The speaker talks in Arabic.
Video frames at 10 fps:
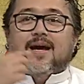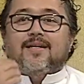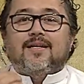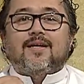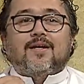
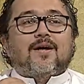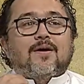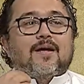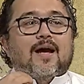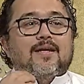يعني
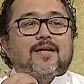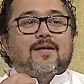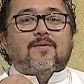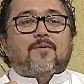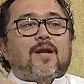
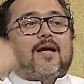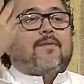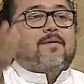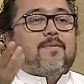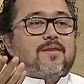يعني ولك
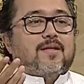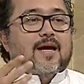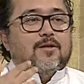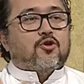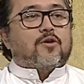بالمثل
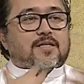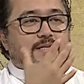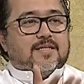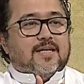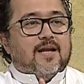يعني شكرا
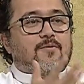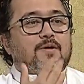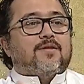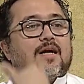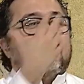جزيلا
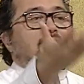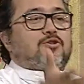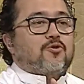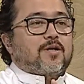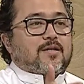وانت آه. كمان
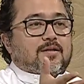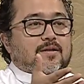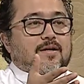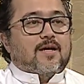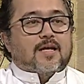شكرا
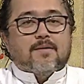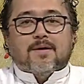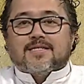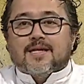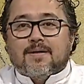آه.
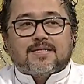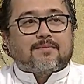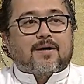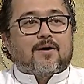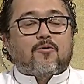كلمه سما
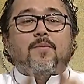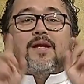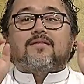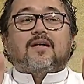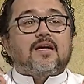سما
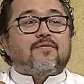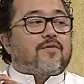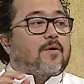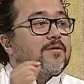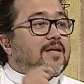ومن
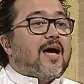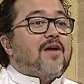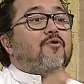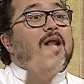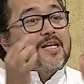الطريف او
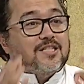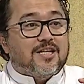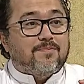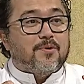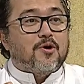الطرائف
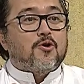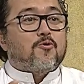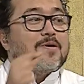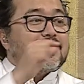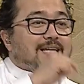والعجيب
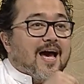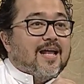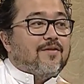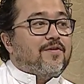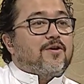والعجائب.
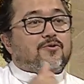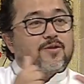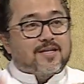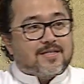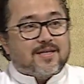والسهل في إيه.
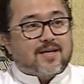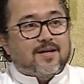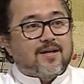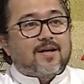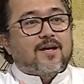
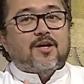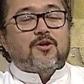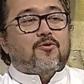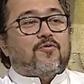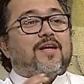اندونيسيا
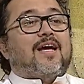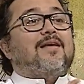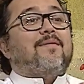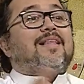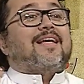انه في
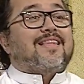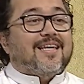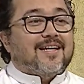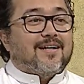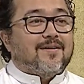كلمات
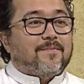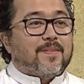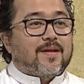كثيره